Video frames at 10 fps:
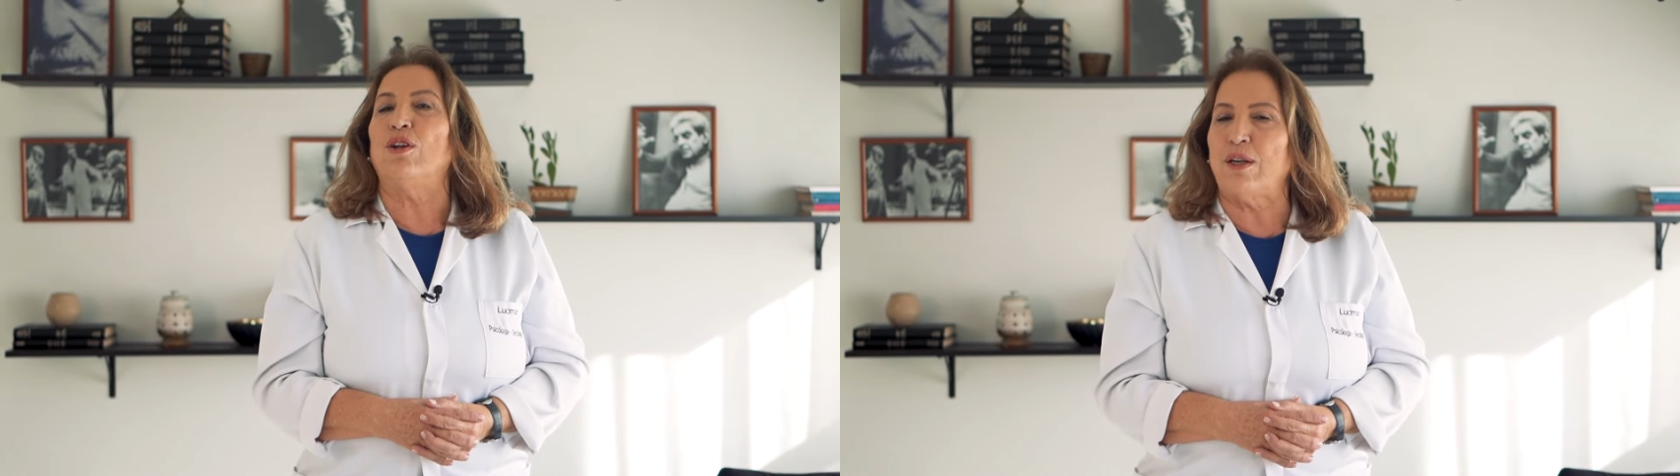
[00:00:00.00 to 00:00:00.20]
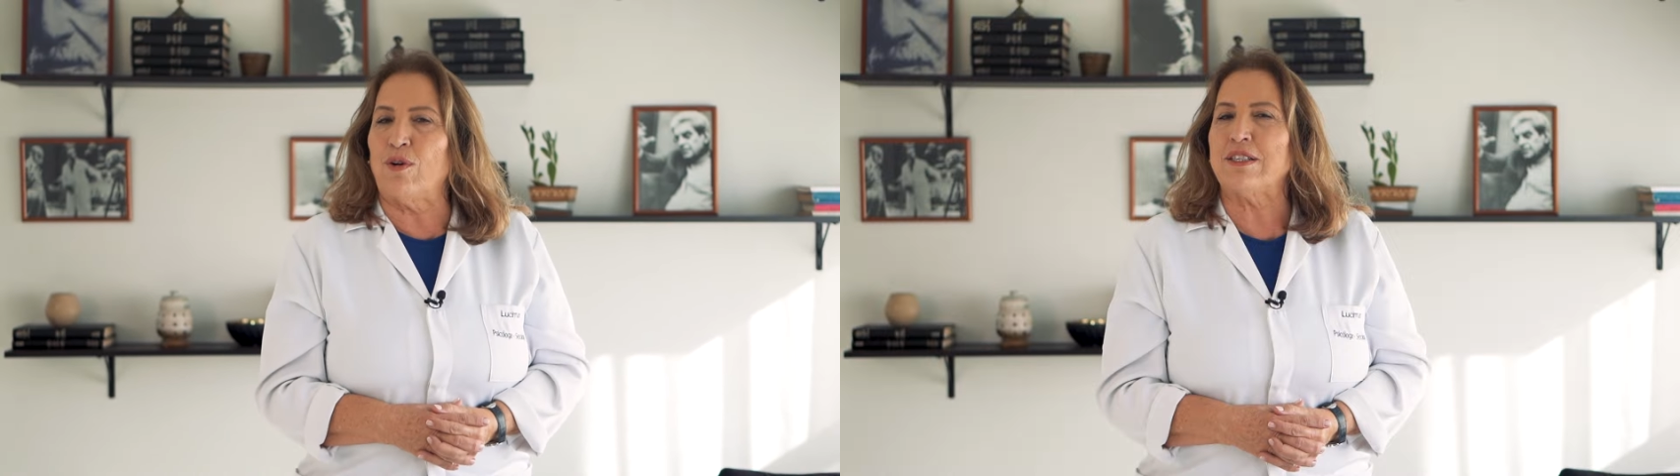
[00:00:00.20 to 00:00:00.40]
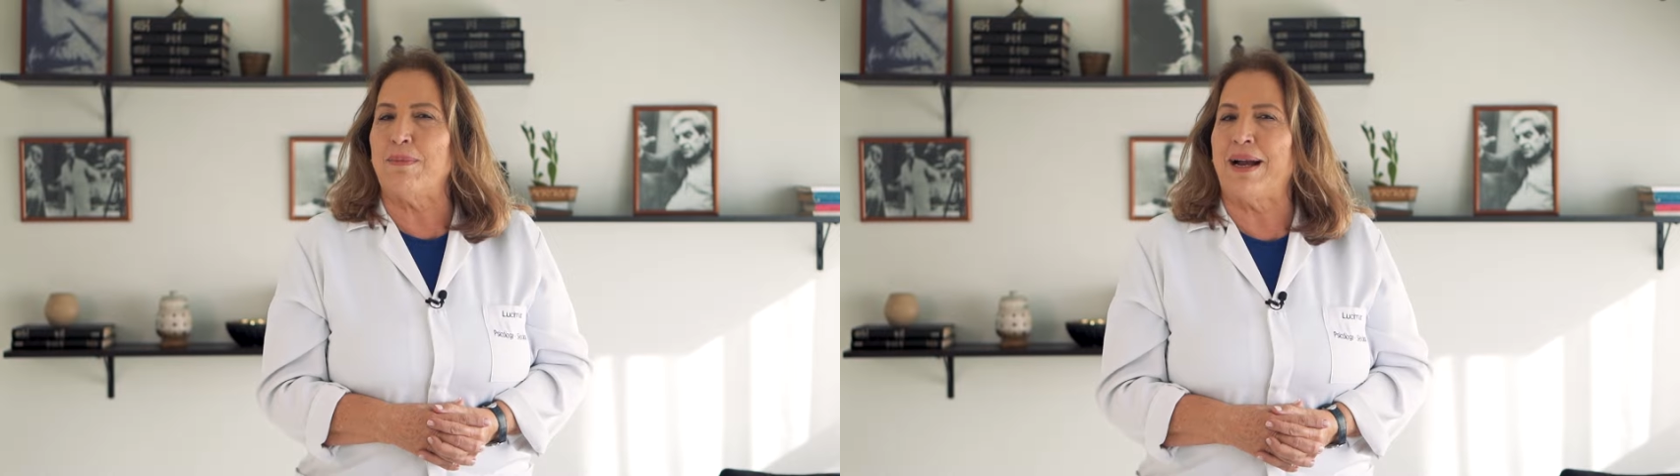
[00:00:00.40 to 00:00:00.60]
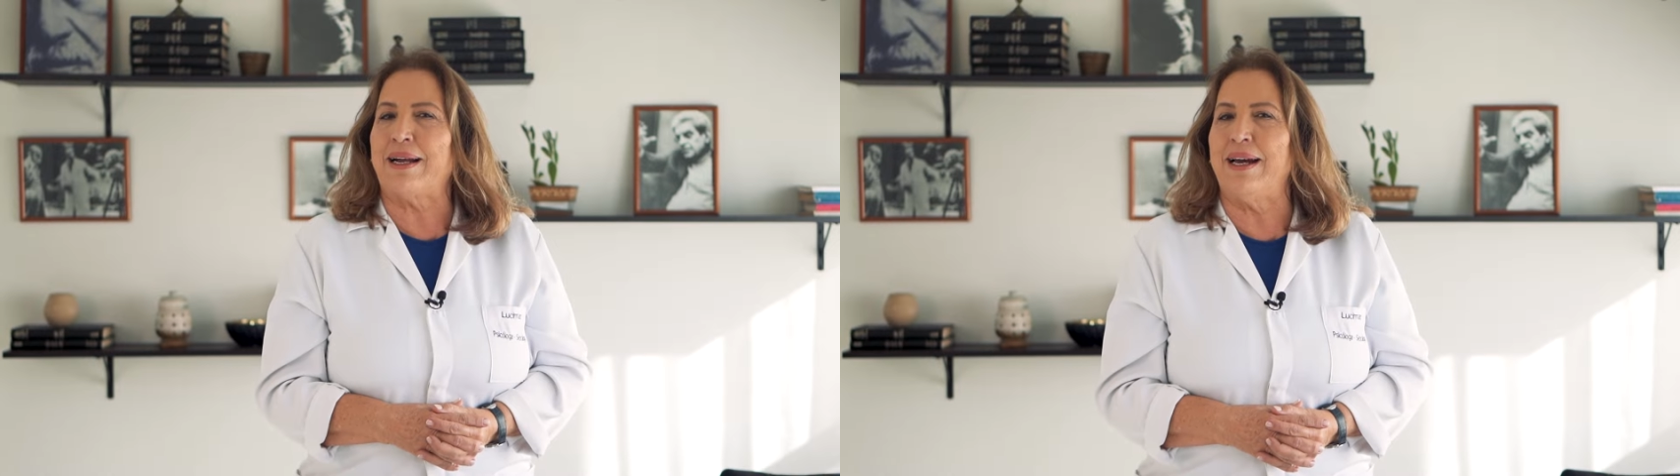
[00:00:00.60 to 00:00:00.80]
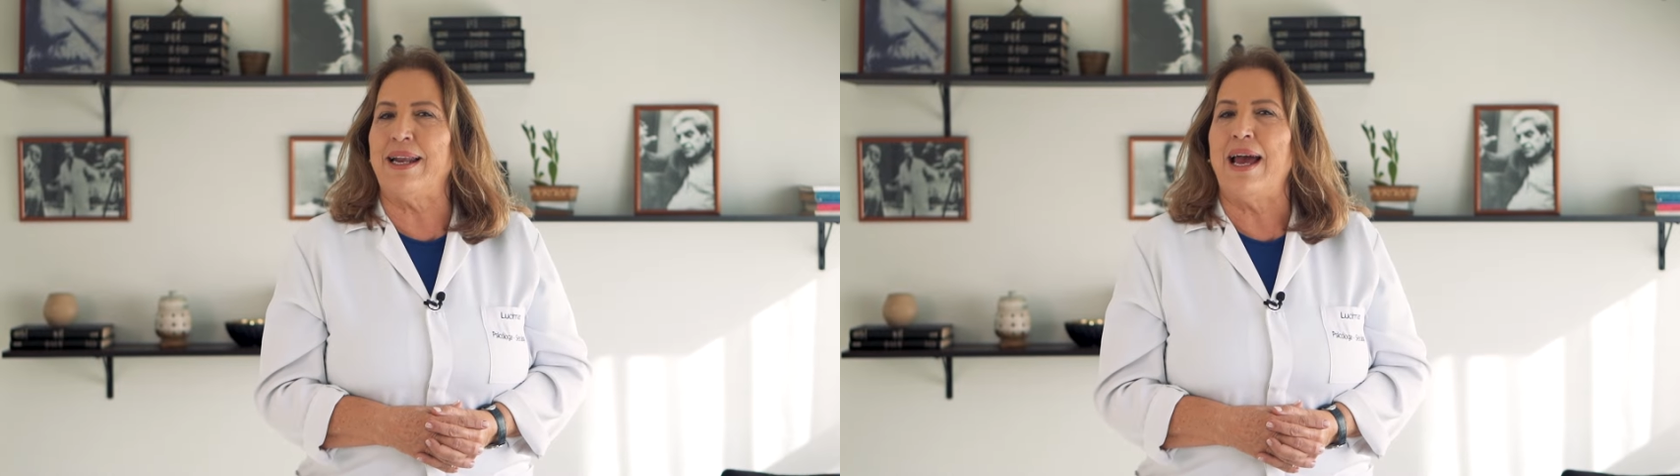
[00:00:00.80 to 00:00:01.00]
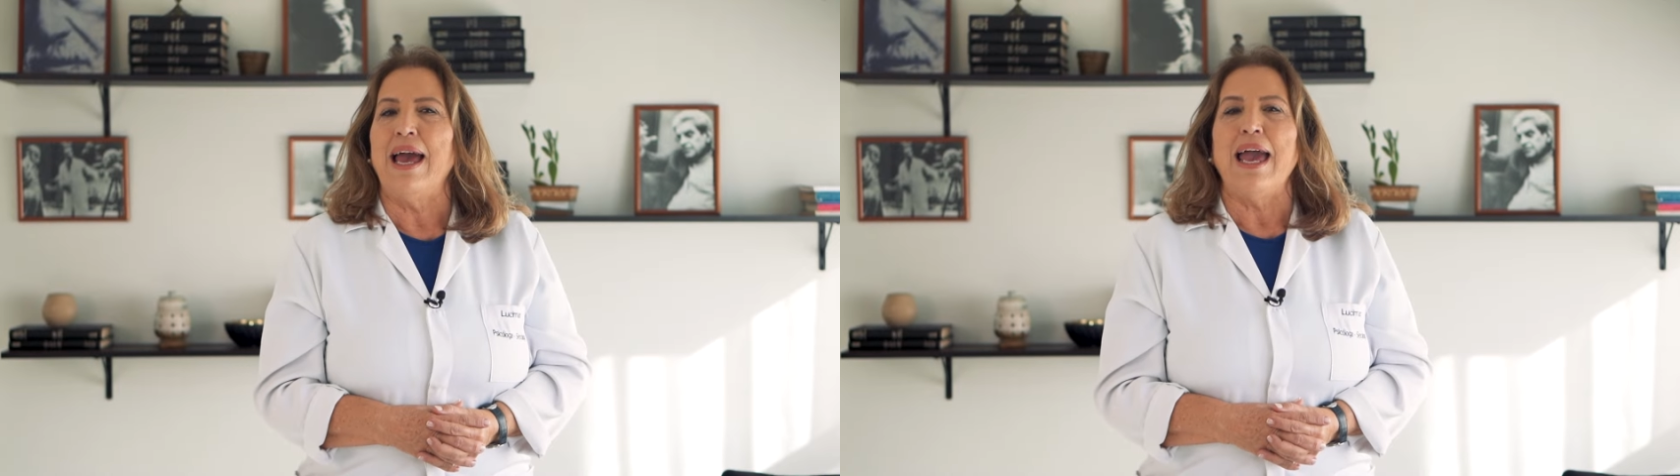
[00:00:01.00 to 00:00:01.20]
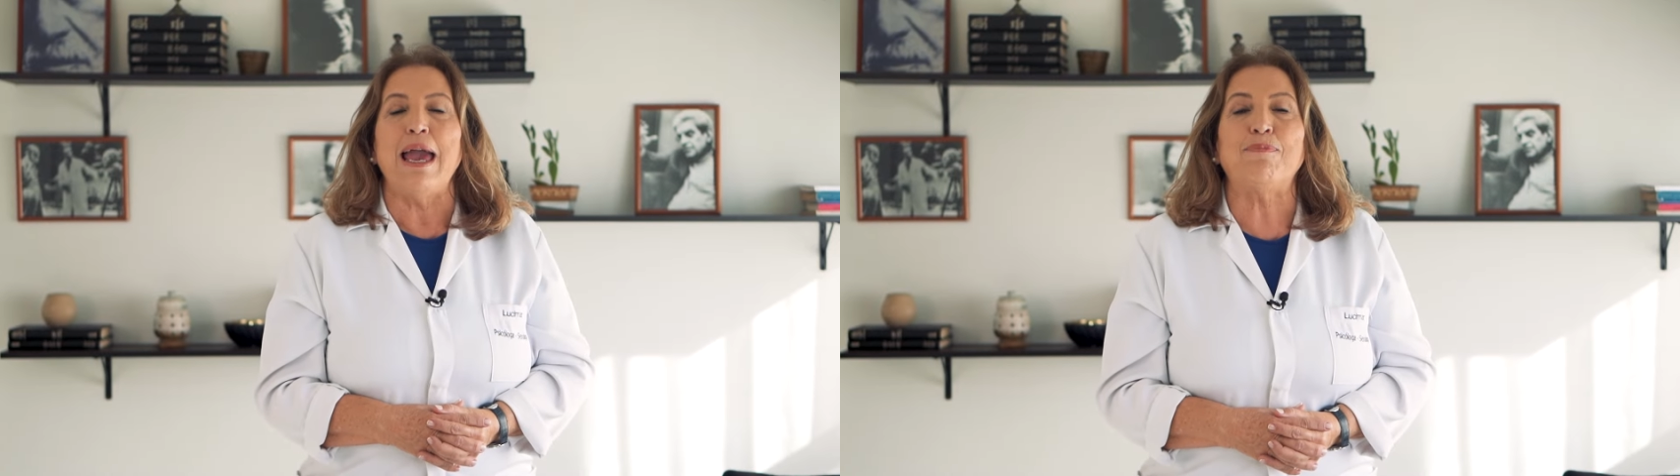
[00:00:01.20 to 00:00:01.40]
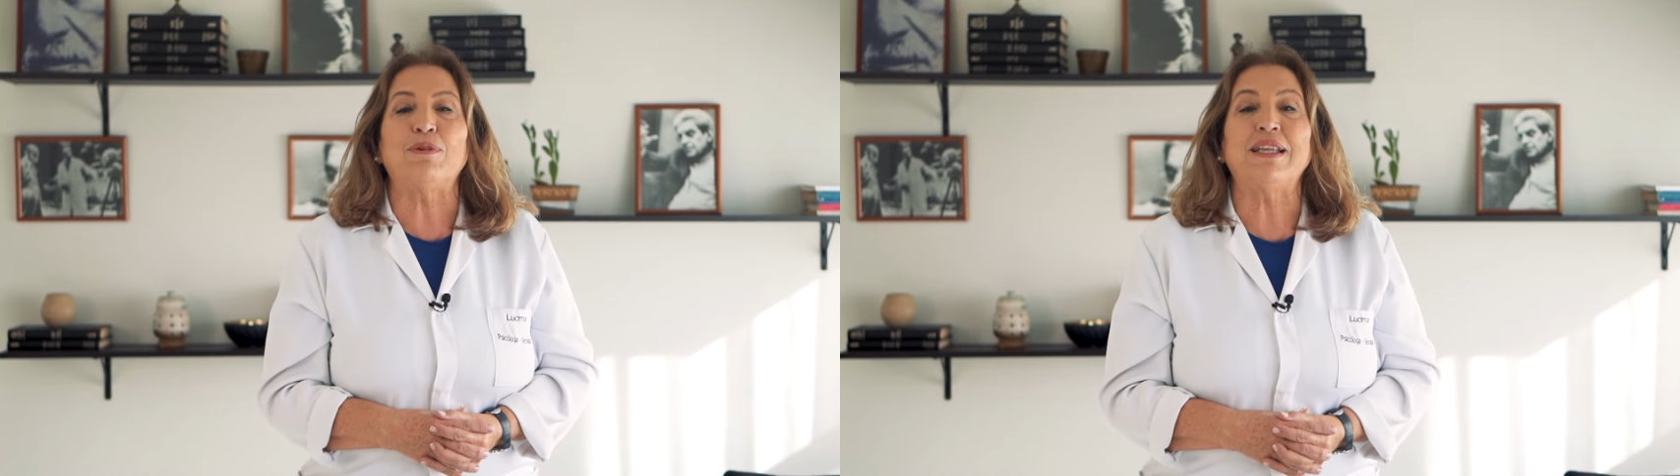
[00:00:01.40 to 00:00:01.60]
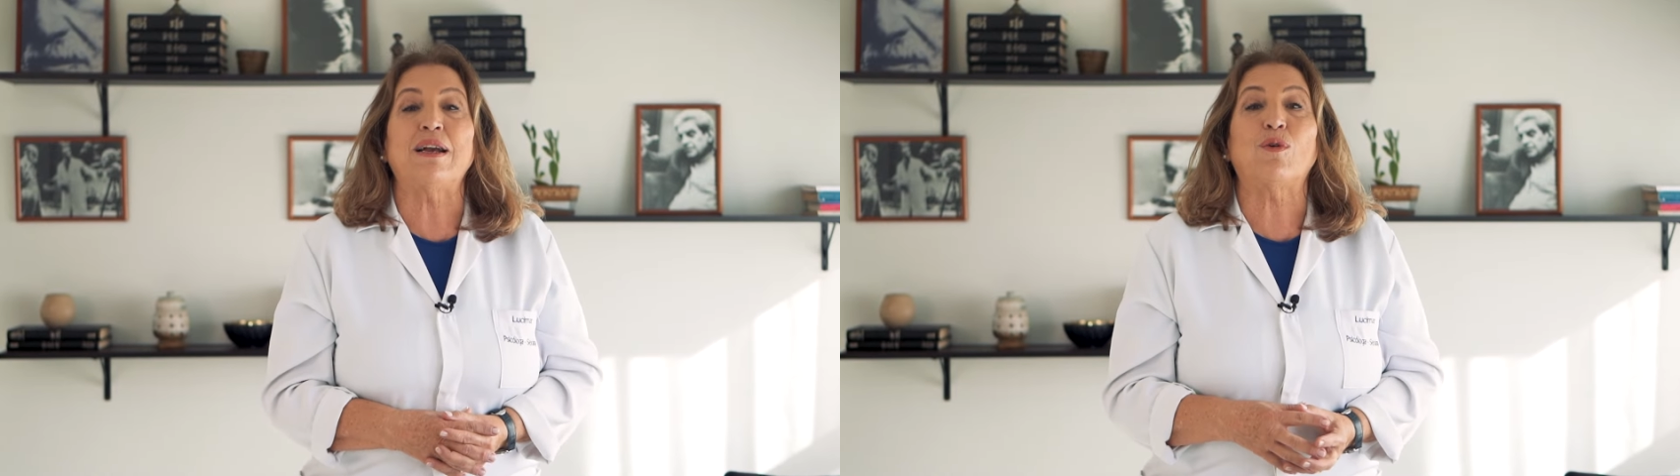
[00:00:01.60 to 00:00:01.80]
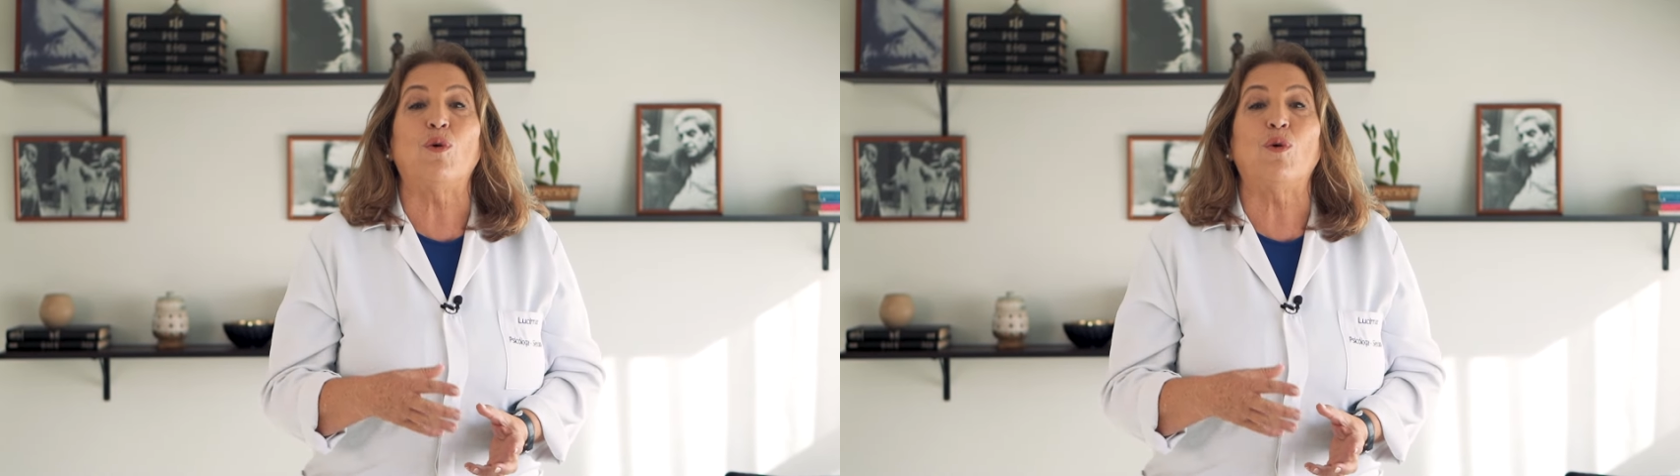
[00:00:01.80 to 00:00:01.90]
Outra coisa bacana é poder